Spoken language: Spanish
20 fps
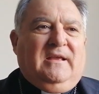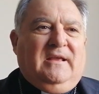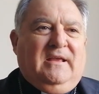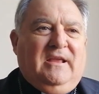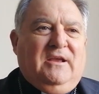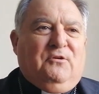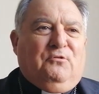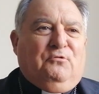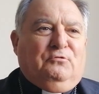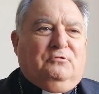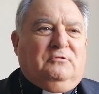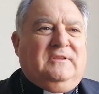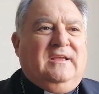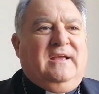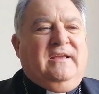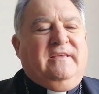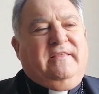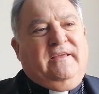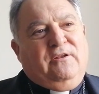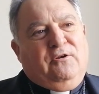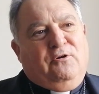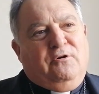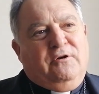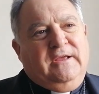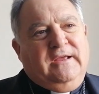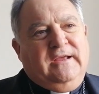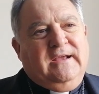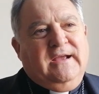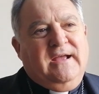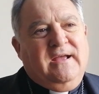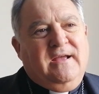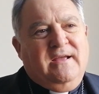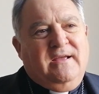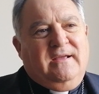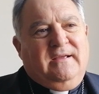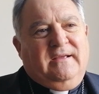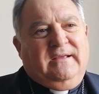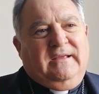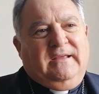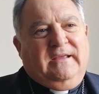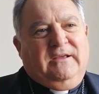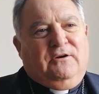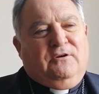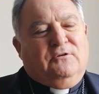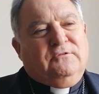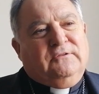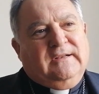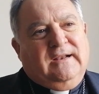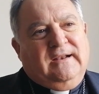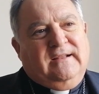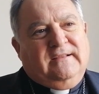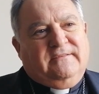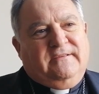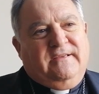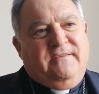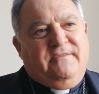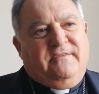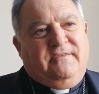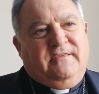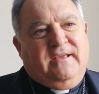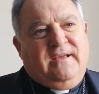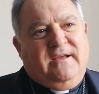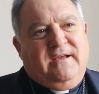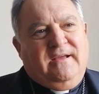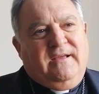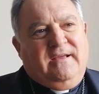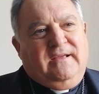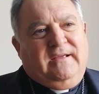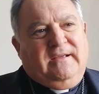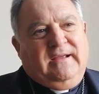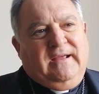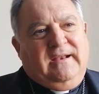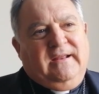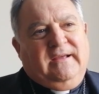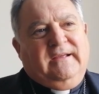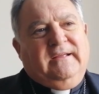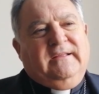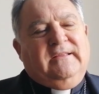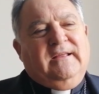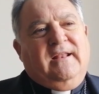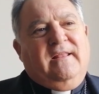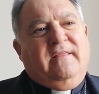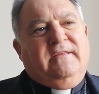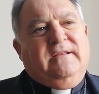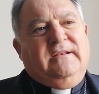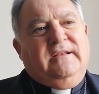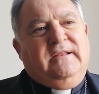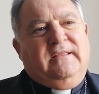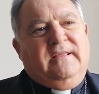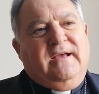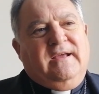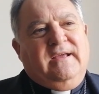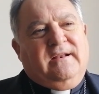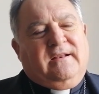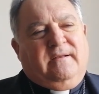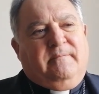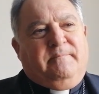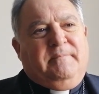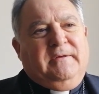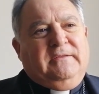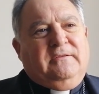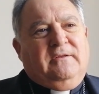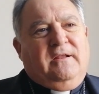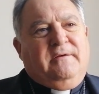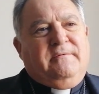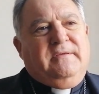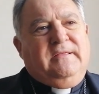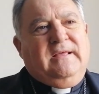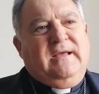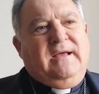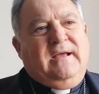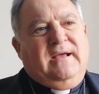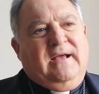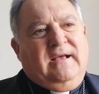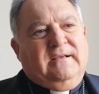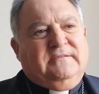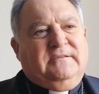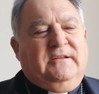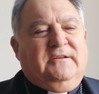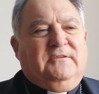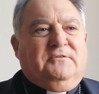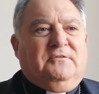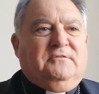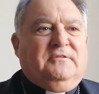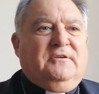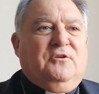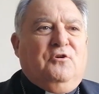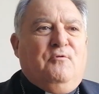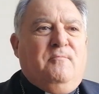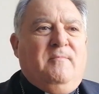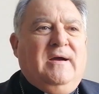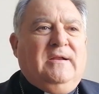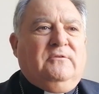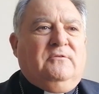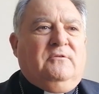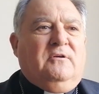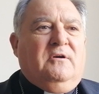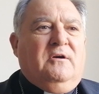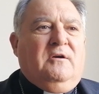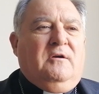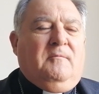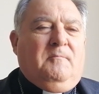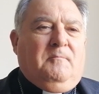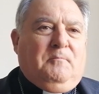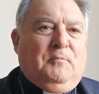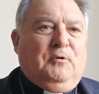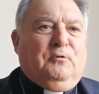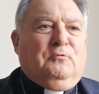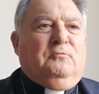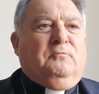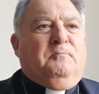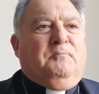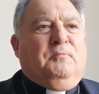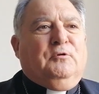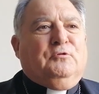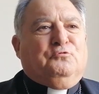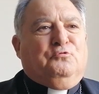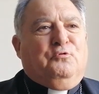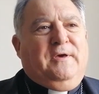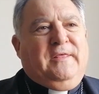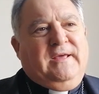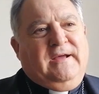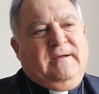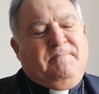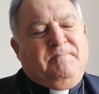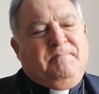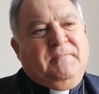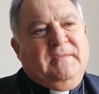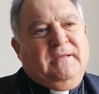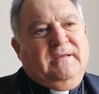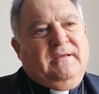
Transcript: injusta, ideológica y contra la ciencia, que le quita la dignidad y el respeto a la vida a ciertos seres humanos por, por su edad.